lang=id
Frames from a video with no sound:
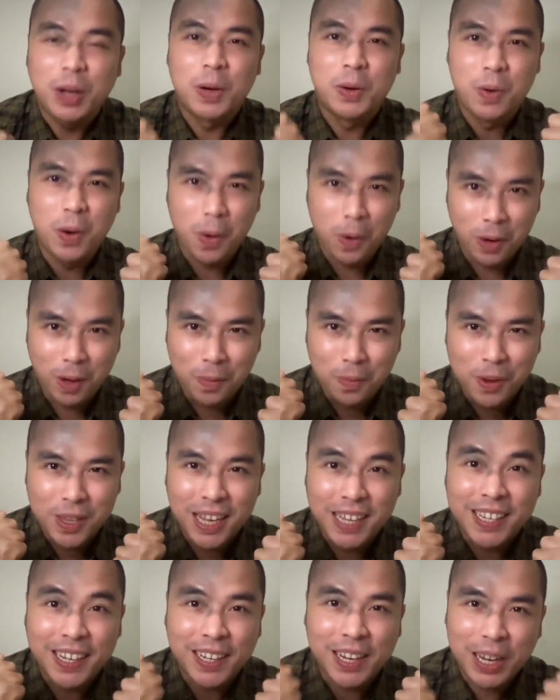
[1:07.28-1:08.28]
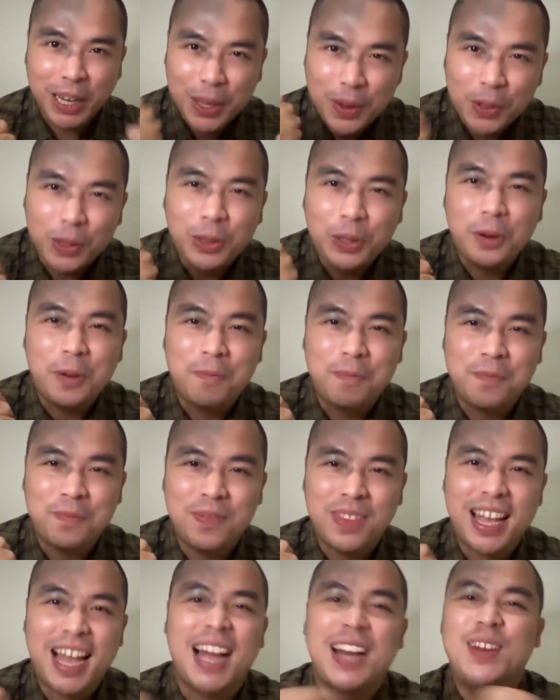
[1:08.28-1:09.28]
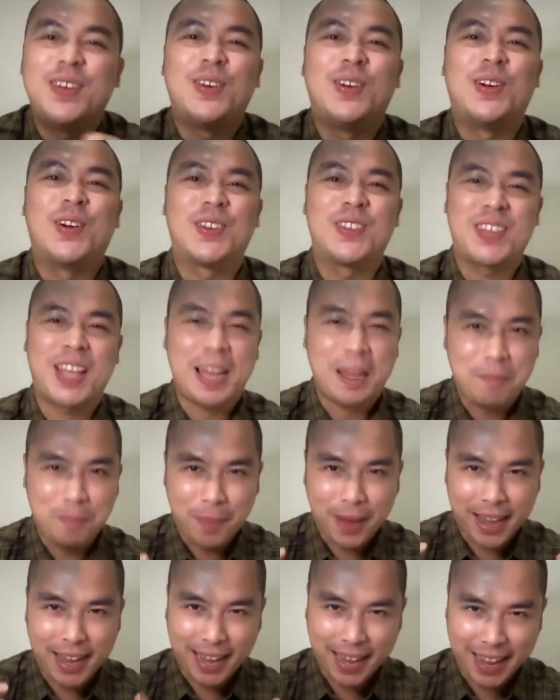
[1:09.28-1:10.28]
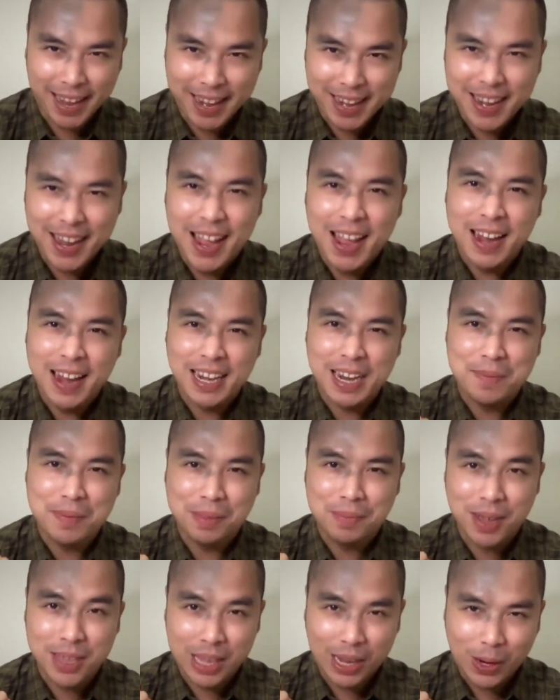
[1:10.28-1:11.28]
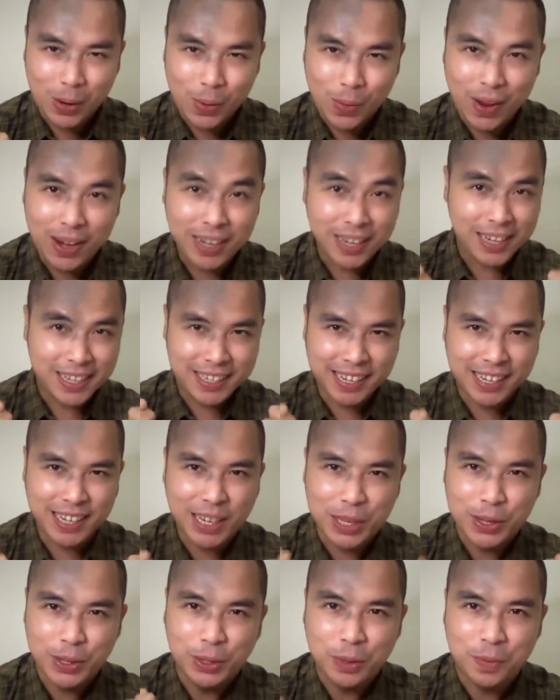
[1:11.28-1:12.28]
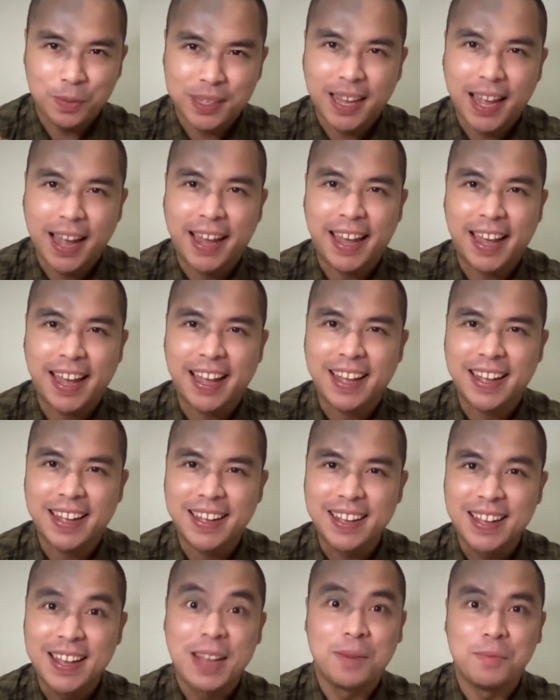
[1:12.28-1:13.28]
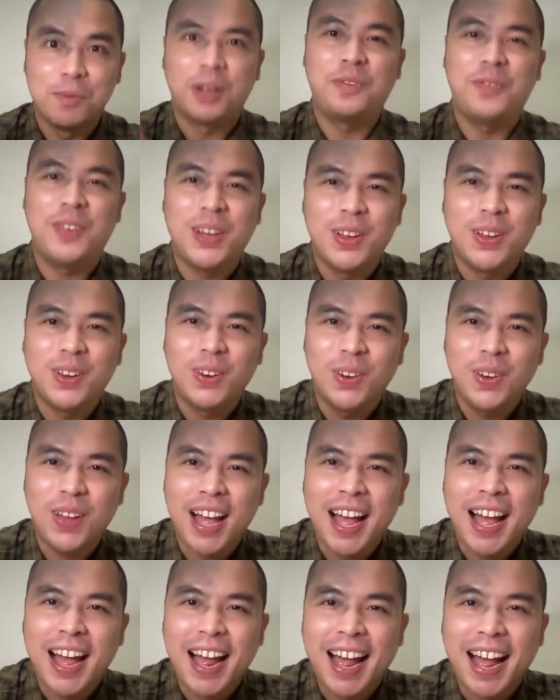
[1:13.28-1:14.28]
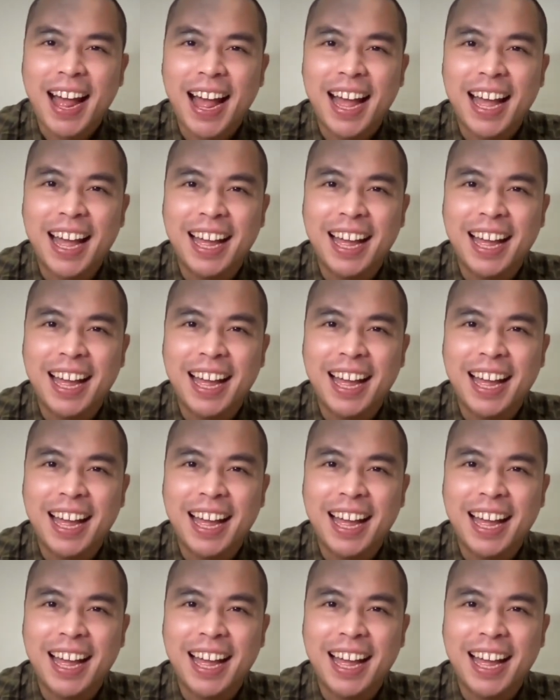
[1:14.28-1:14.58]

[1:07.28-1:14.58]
gue udah punya channel YouTube aduh saya pengen dapat banyak uang dari channel YouTube saya buat video dulu ah